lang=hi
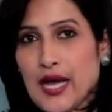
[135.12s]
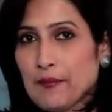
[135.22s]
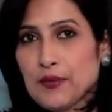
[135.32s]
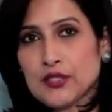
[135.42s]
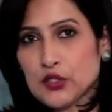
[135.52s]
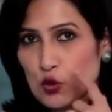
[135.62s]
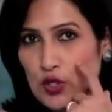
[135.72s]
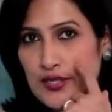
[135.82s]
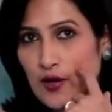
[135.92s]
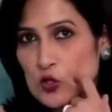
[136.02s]
आपने चुन
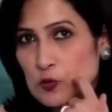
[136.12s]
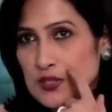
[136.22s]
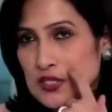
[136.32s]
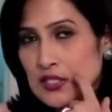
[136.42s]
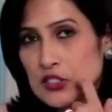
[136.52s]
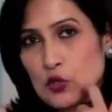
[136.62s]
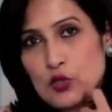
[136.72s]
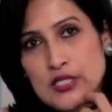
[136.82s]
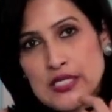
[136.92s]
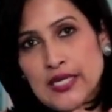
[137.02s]
लिया उसमें से कि
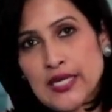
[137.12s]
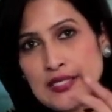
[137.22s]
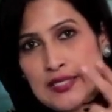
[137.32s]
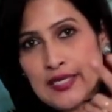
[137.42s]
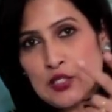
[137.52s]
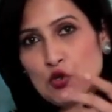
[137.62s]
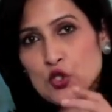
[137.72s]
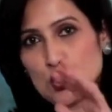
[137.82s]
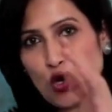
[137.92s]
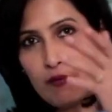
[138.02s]
चलो ठीक है ये जो
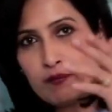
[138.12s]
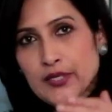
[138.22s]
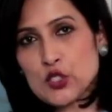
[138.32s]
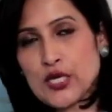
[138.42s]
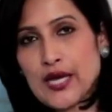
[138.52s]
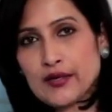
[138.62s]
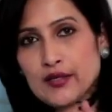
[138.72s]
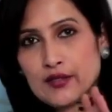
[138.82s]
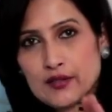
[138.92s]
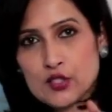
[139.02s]
टॉप के
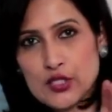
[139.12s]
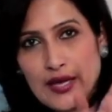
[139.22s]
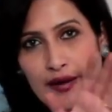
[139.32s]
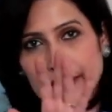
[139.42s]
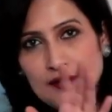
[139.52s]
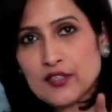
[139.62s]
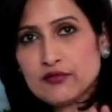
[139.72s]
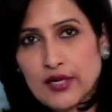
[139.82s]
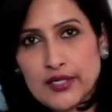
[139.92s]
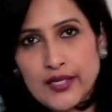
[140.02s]
चार स्टार रेटेड
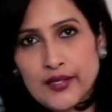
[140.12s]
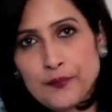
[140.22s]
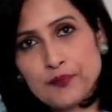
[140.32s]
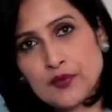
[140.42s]
फंड हैं